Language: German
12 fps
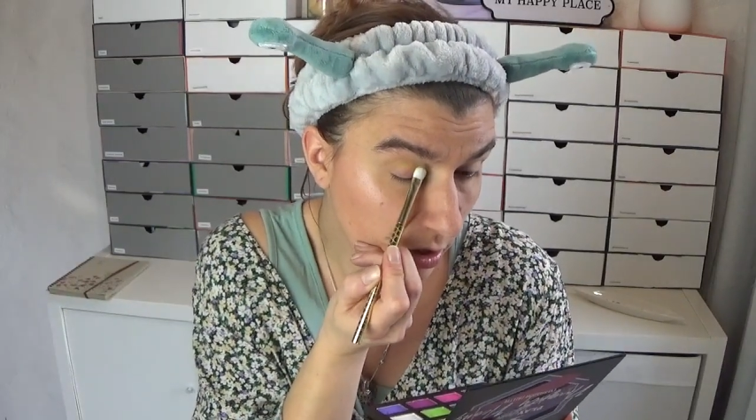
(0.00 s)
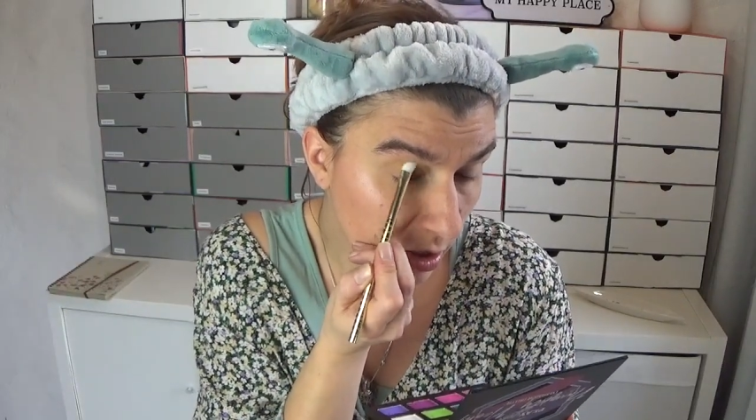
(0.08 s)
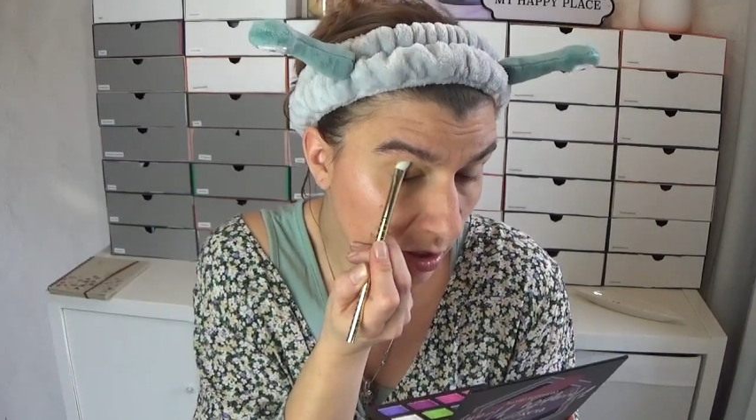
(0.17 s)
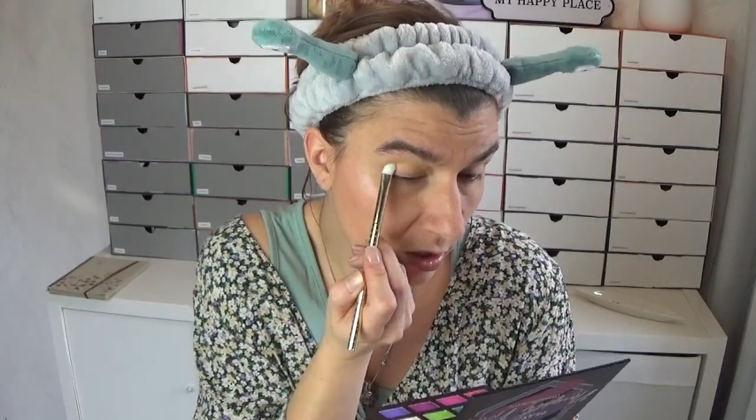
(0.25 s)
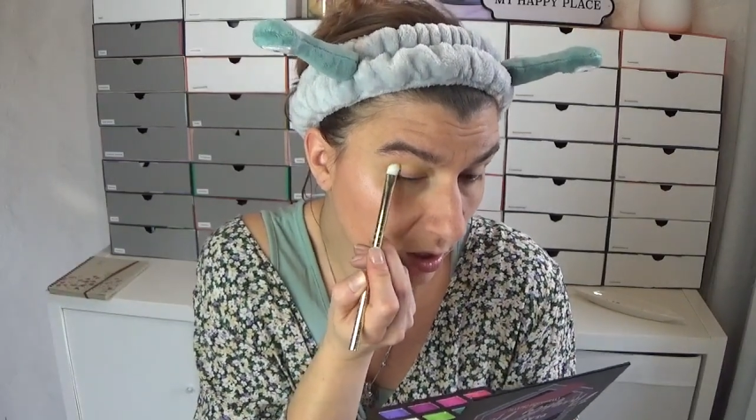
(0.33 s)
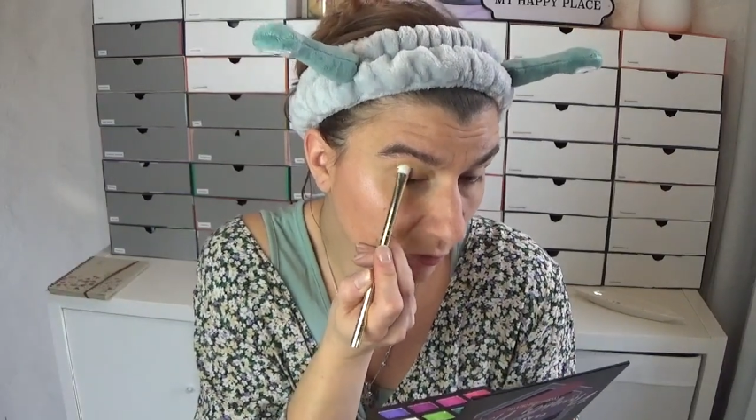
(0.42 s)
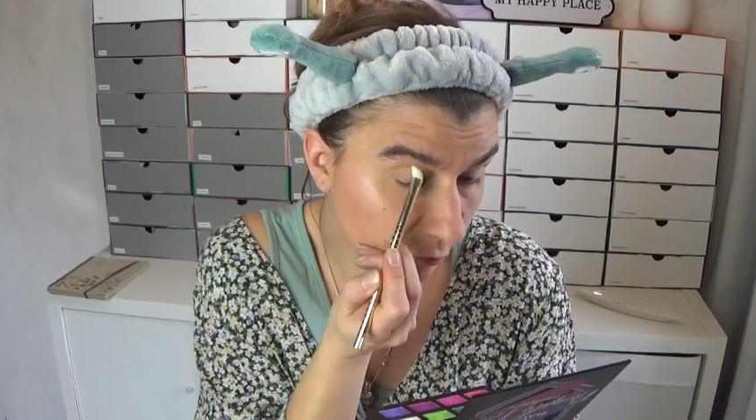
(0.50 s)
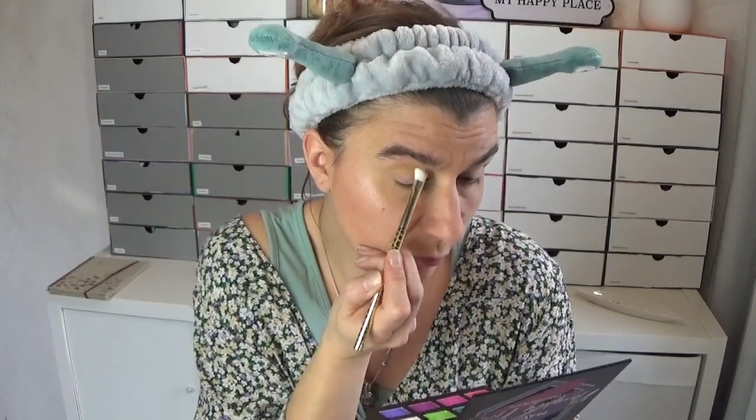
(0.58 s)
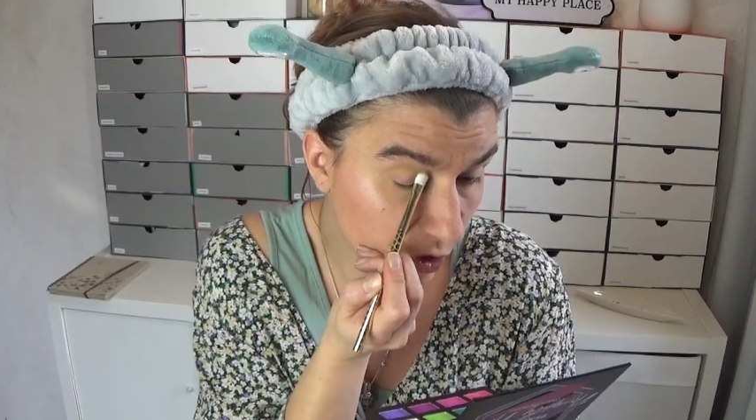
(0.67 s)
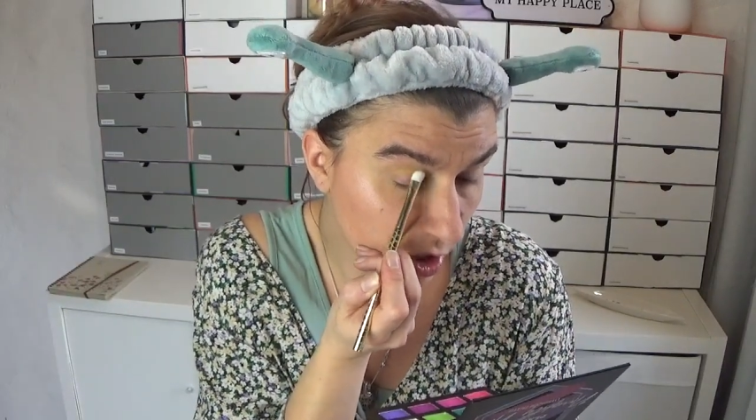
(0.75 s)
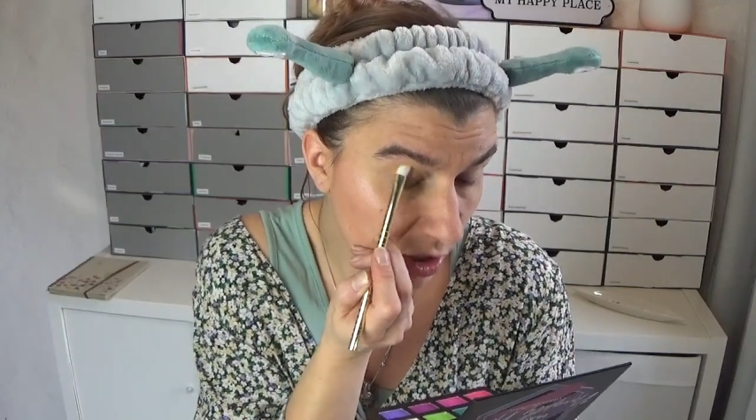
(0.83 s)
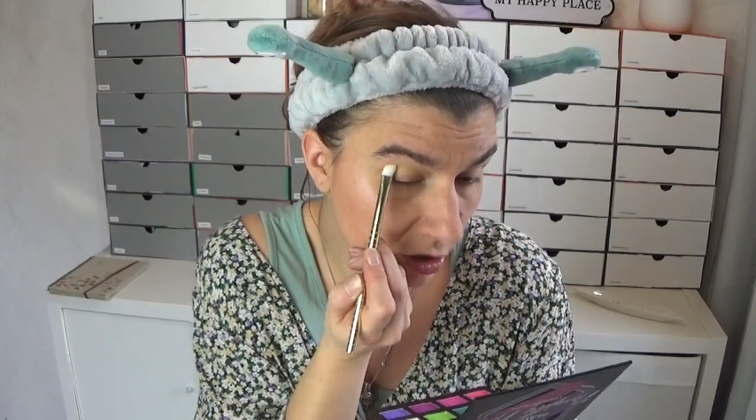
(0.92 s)
den ich auf dem
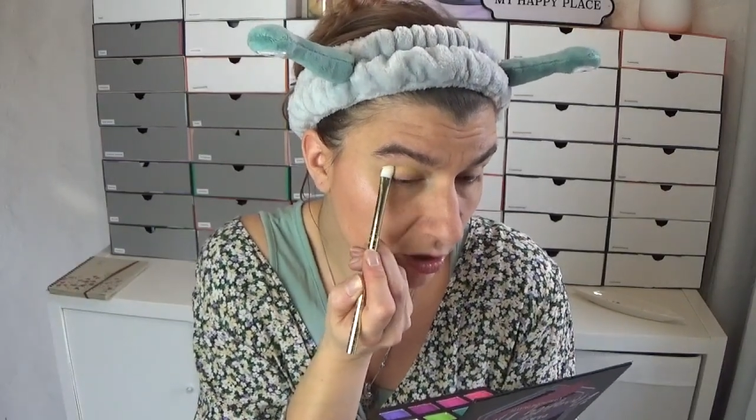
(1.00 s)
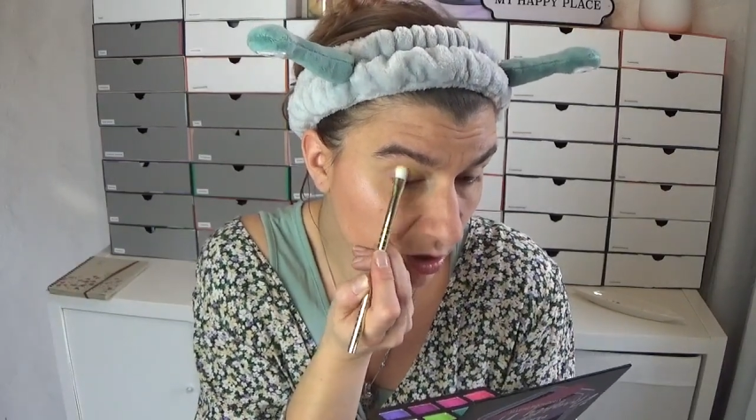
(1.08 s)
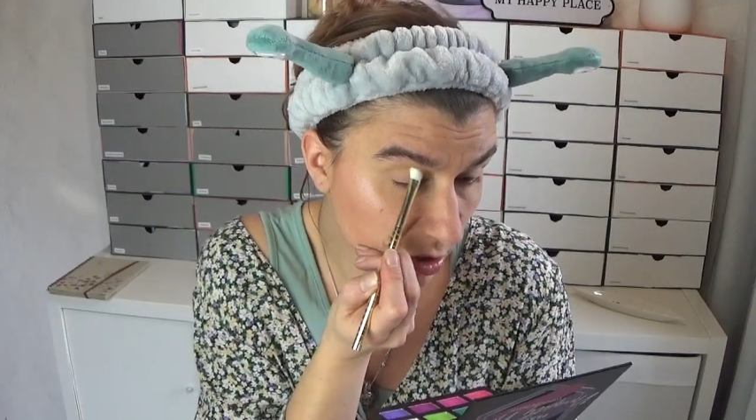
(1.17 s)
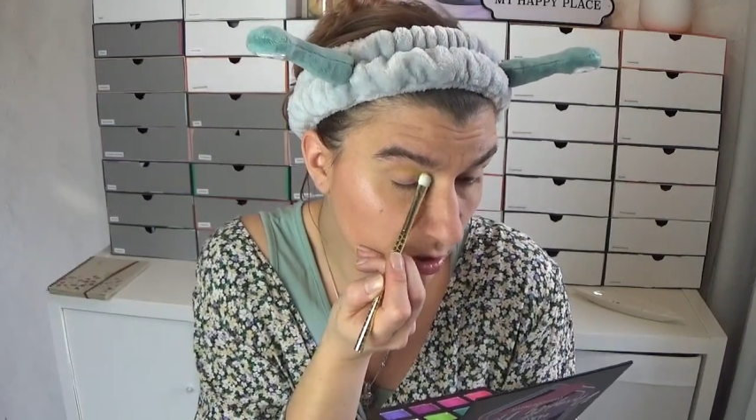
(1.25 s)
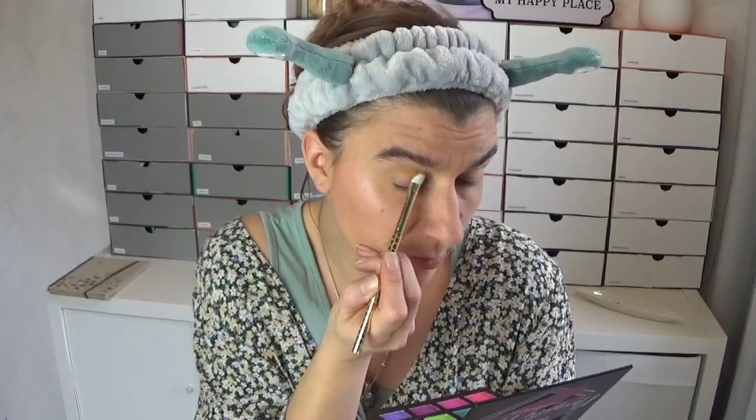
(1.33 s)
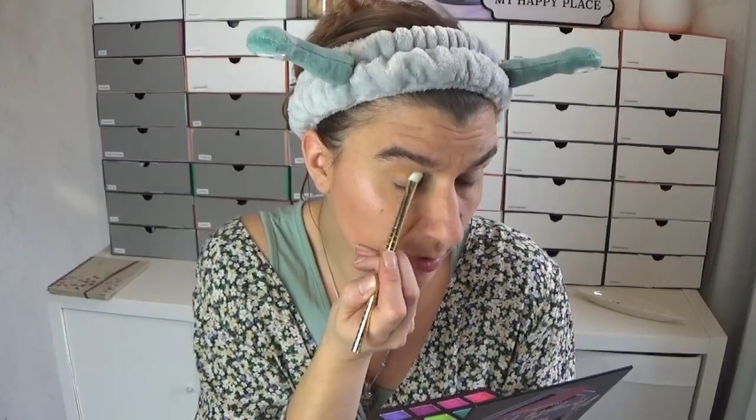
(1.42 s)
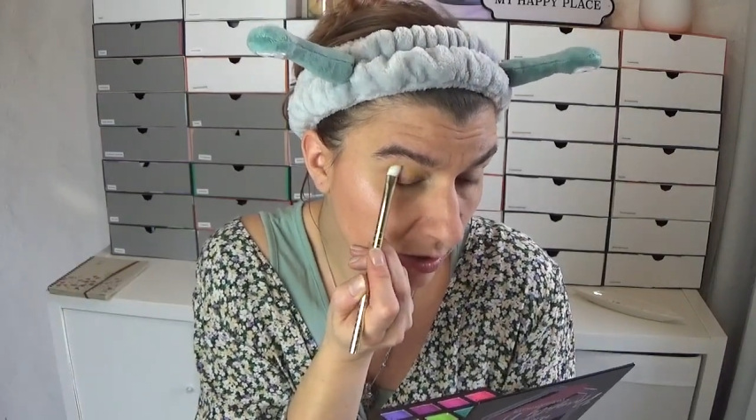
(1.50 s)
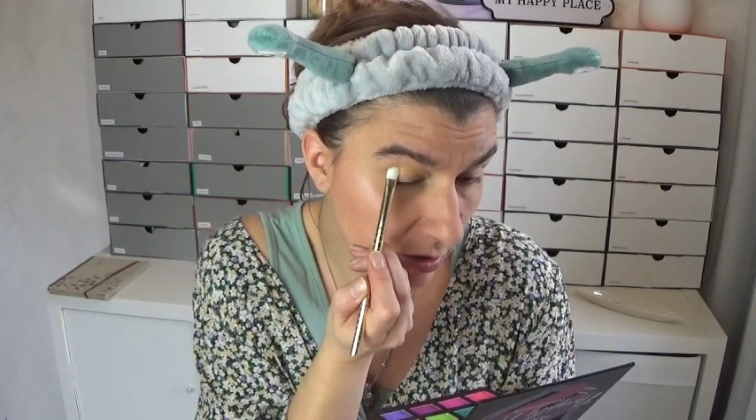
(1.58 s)
Tisch habe.